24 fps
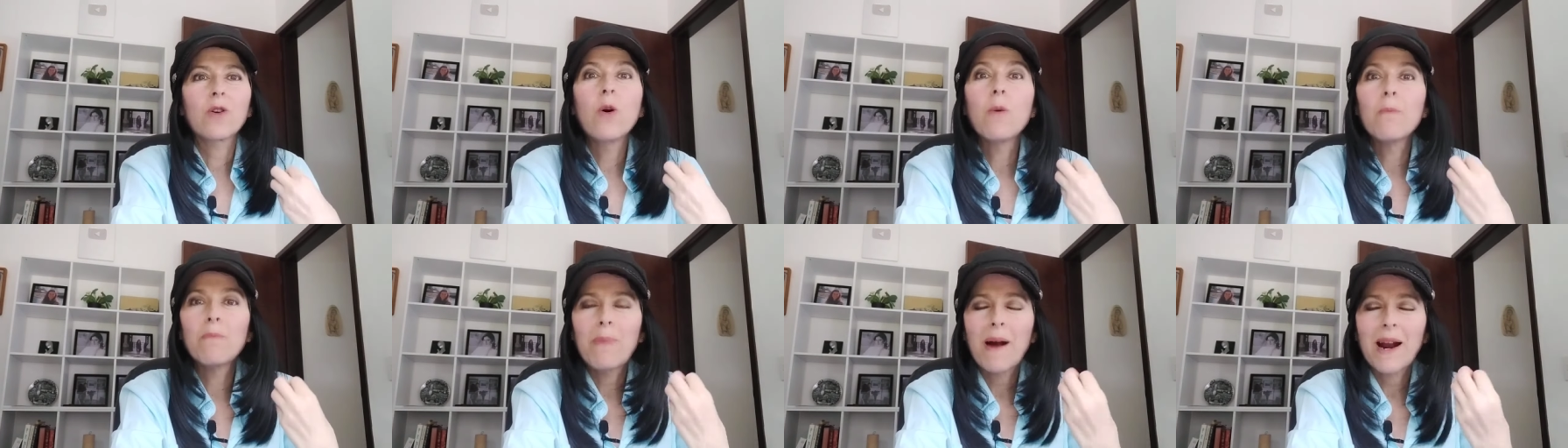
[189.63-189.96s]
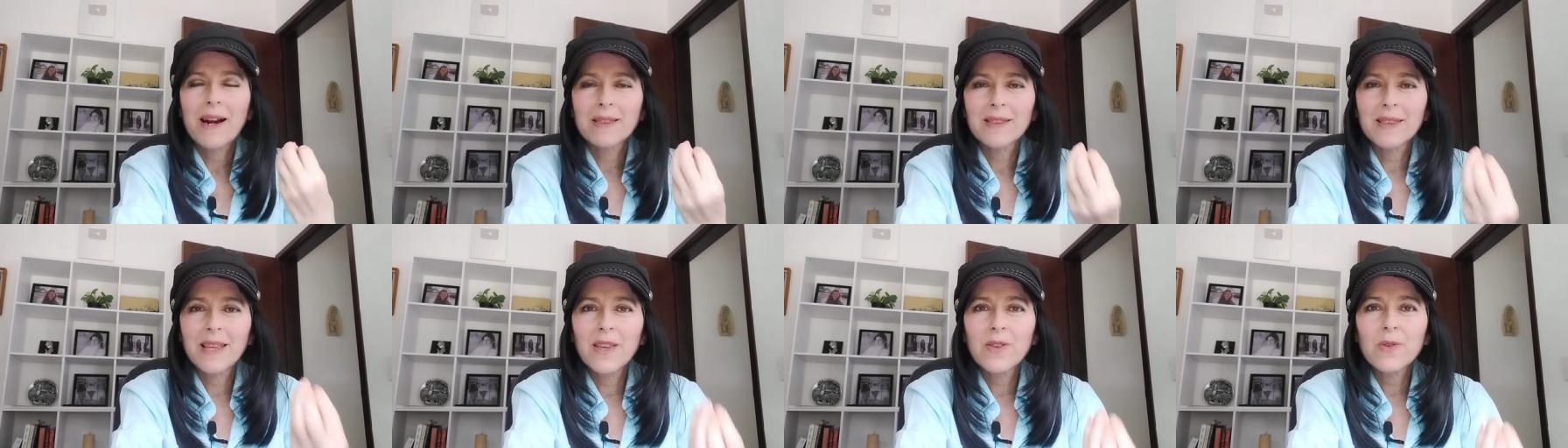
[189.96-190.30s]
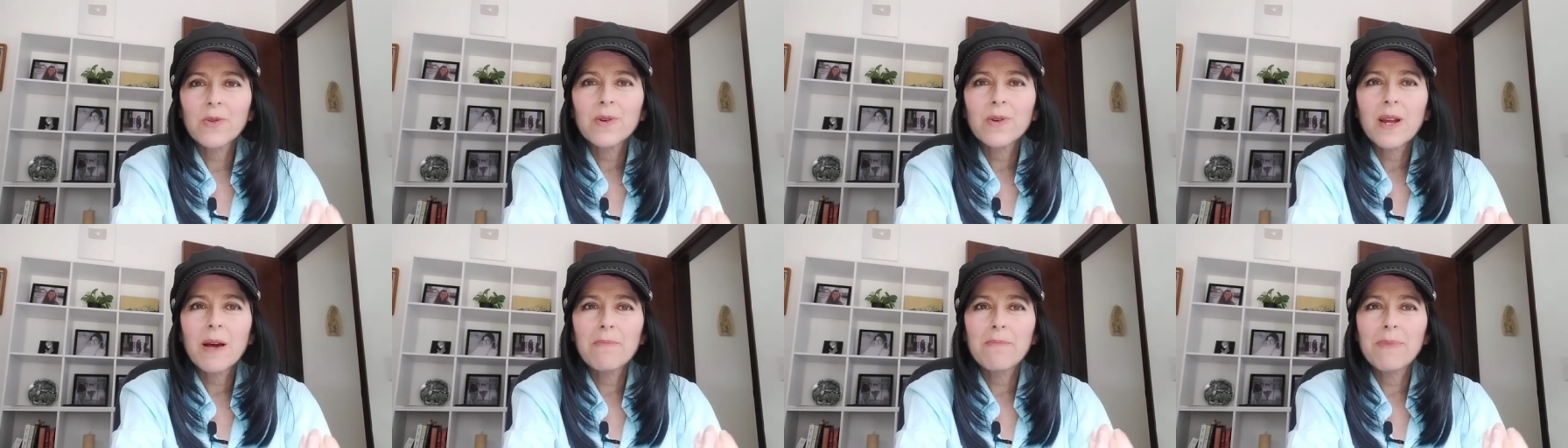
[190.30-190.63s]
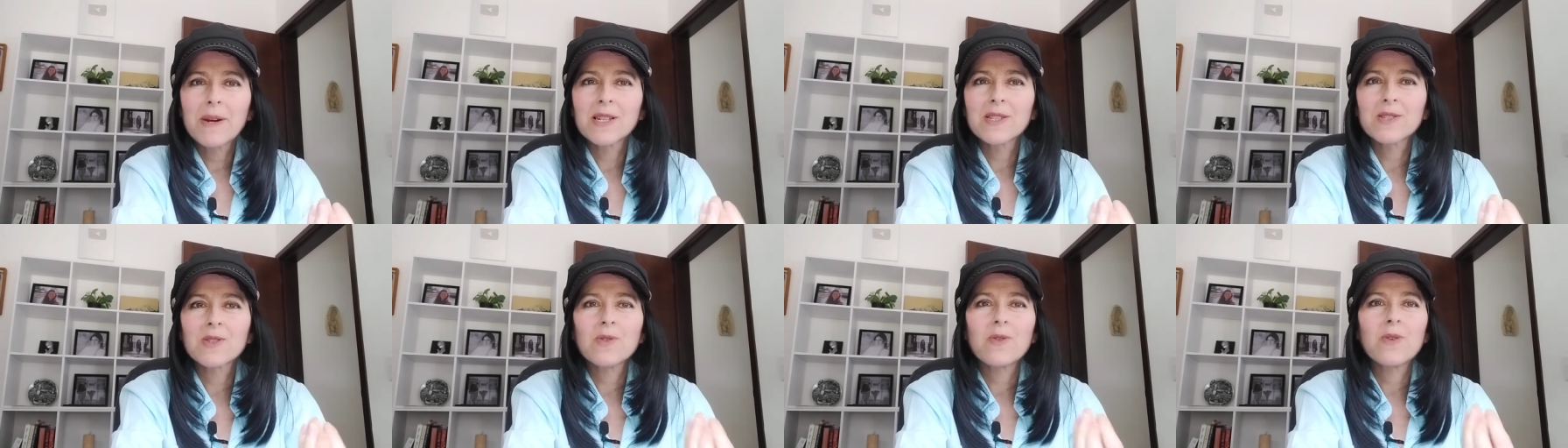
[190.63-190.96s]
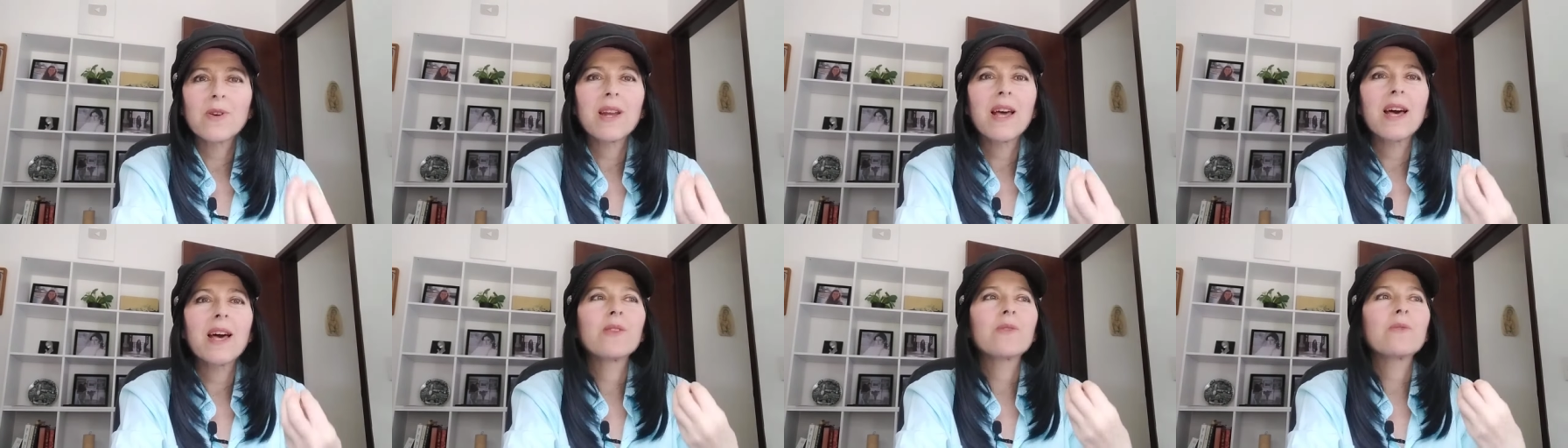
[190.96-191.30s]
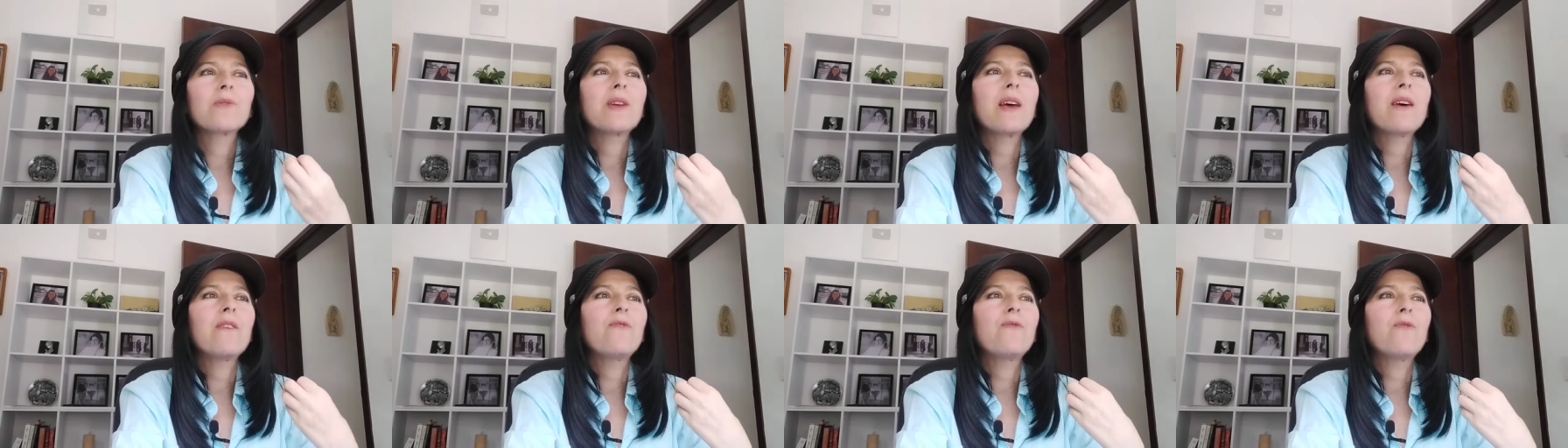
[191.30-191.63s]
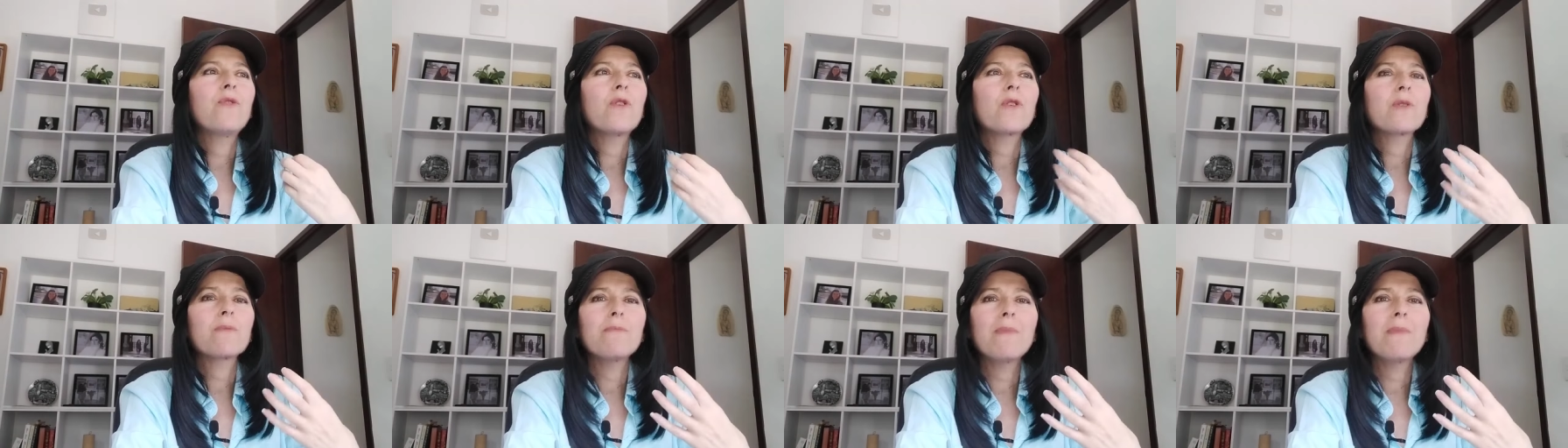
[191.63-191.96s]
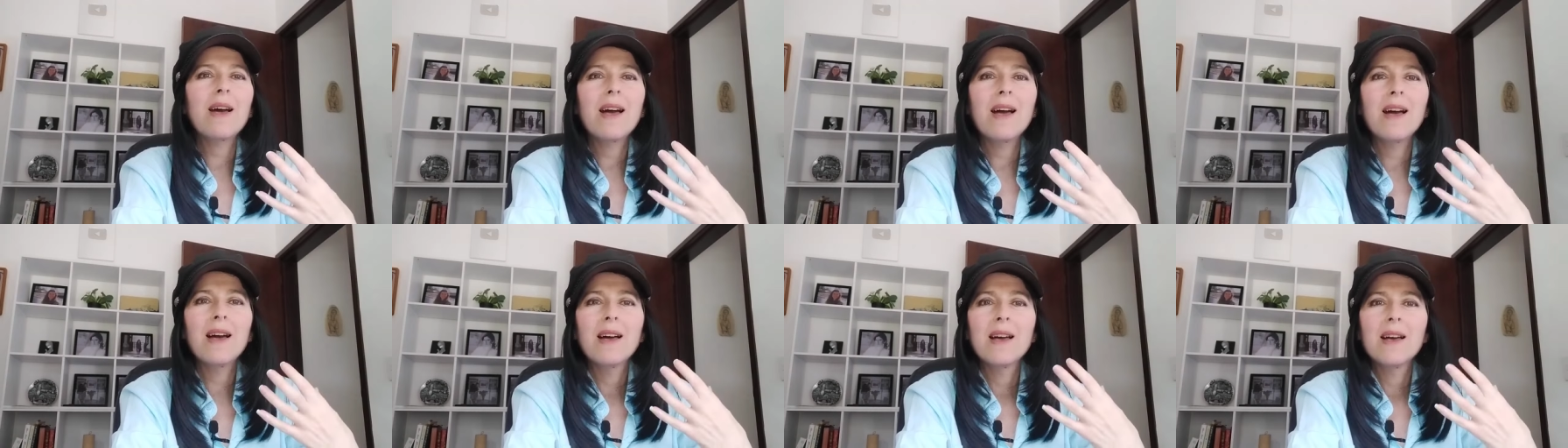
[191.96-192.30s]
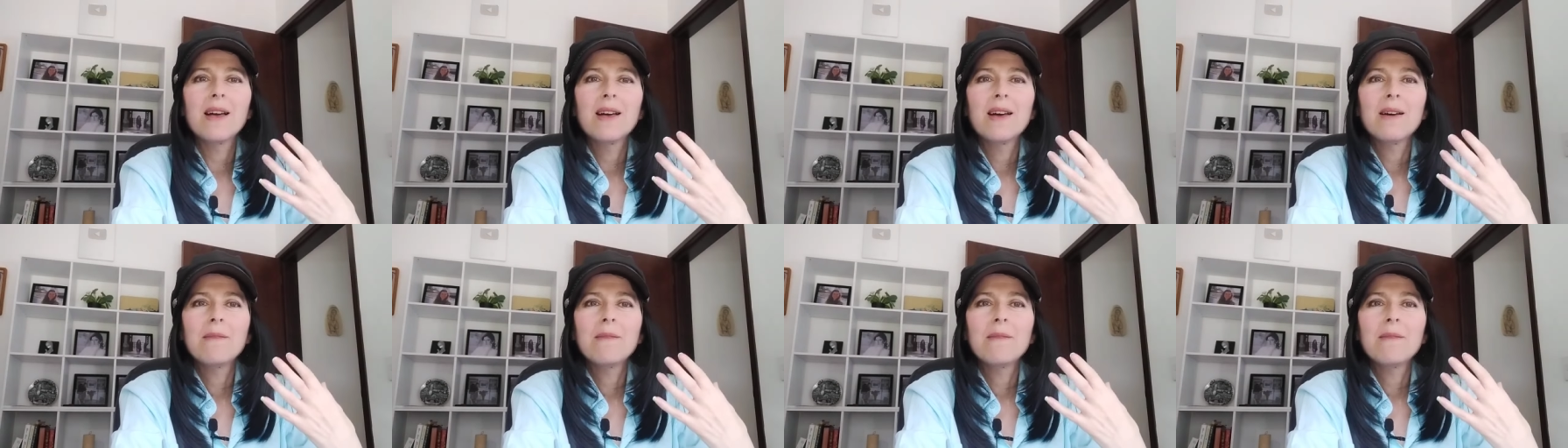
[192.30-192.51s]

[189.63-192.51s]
compartido una persona de una forma,